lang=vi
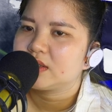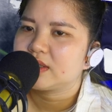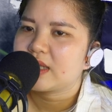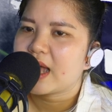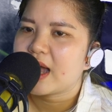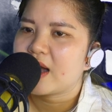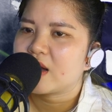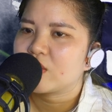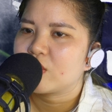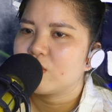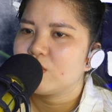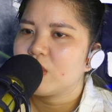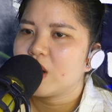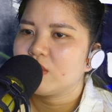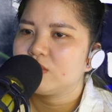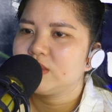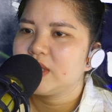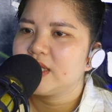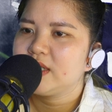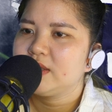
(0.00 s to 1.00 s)
Ta cũng
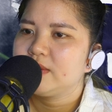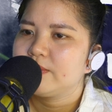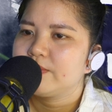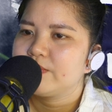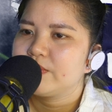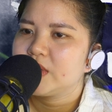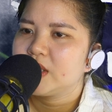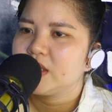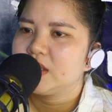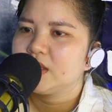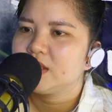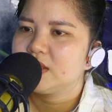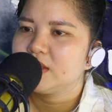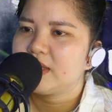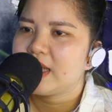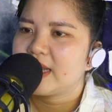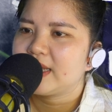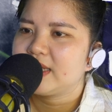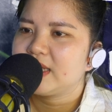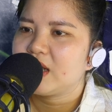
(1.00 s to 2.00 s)
không tin. Hứa
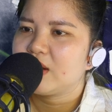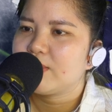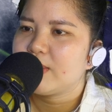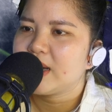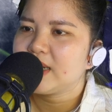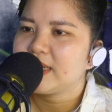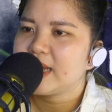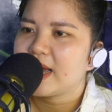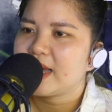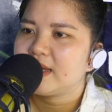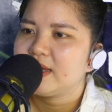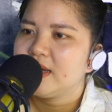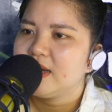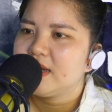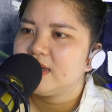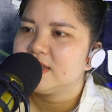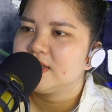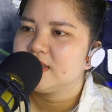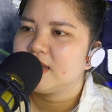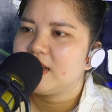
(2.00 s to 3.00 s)
Thanh nheo mắt lại,
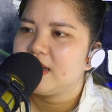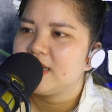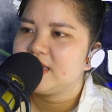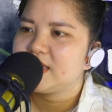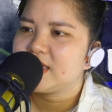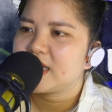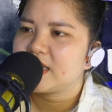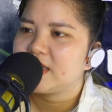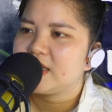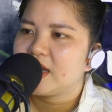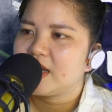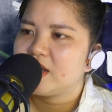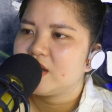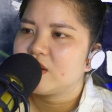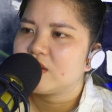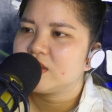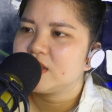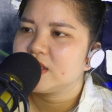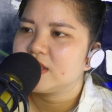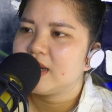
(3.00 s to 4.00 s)
sờ lên trang giấy
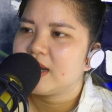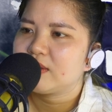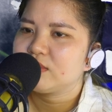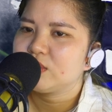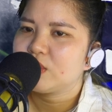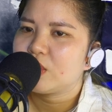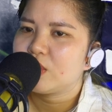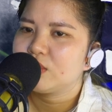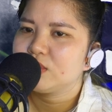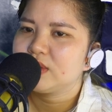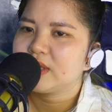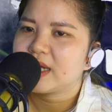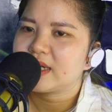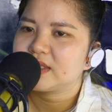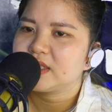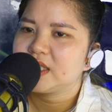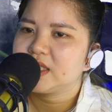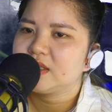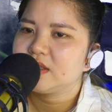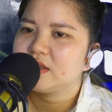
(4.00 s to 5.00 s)
có chữ Lão Tổ
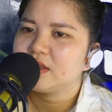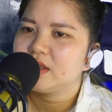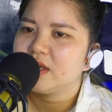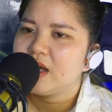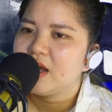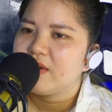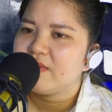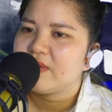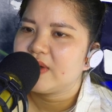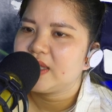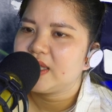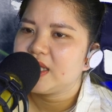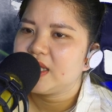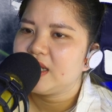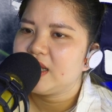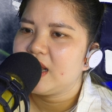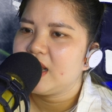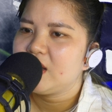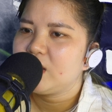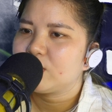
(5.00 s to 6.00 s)
tặng trên người và
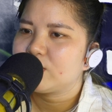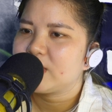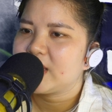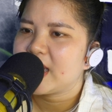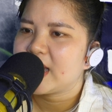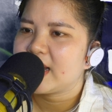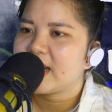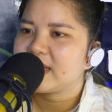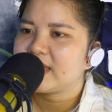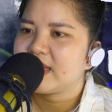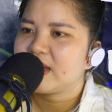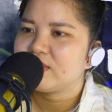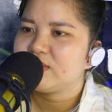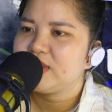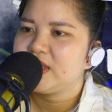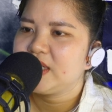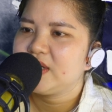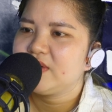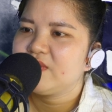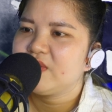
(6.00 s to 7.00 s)
nhìn lên Lục Gia đang giao
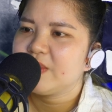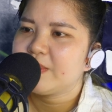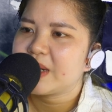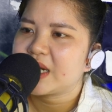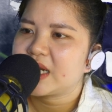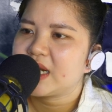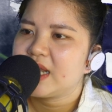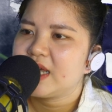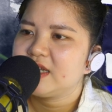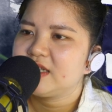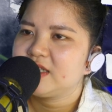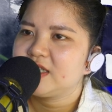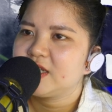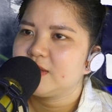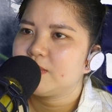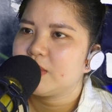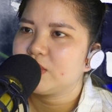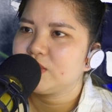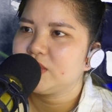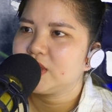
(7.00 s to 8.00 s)
chiến với Bạch Lệ
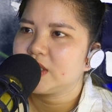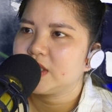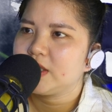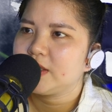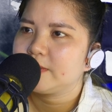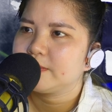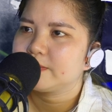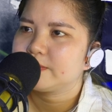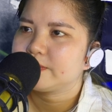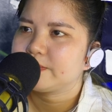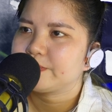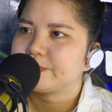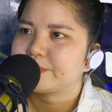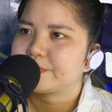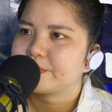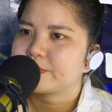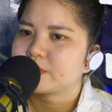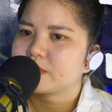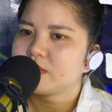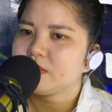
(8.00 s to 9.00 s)
trên bầu trời.
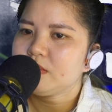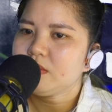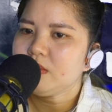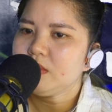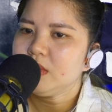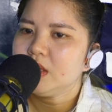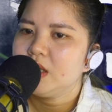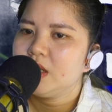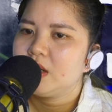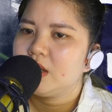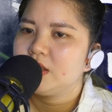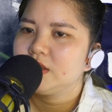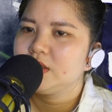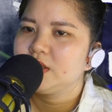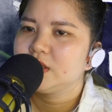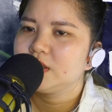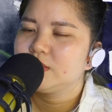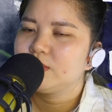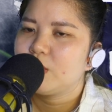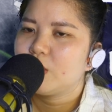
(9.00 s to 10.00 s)

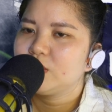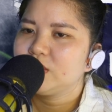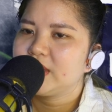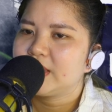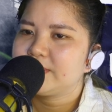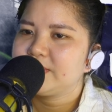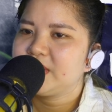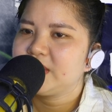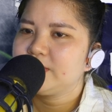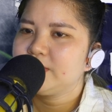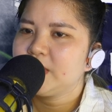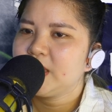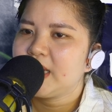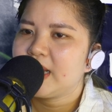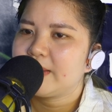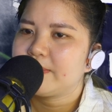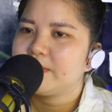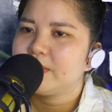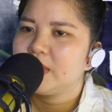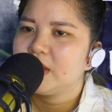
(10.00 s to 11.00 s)
Chương
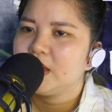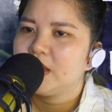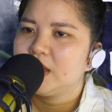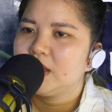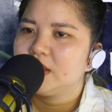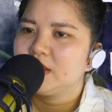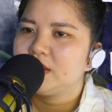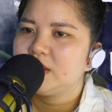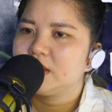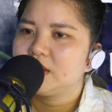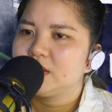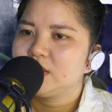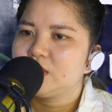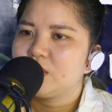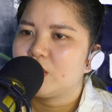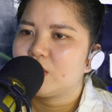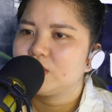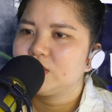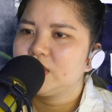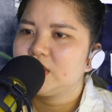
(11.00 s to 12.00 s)
495: Chữ
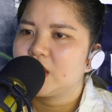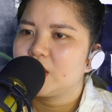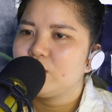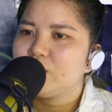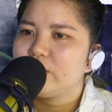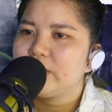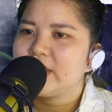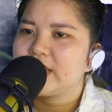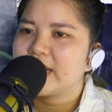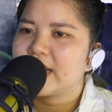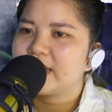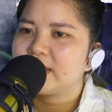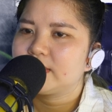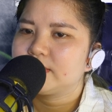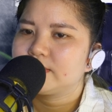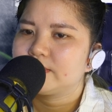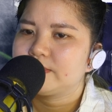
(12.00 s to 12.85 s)
Tổ trấn Nguyên Anh.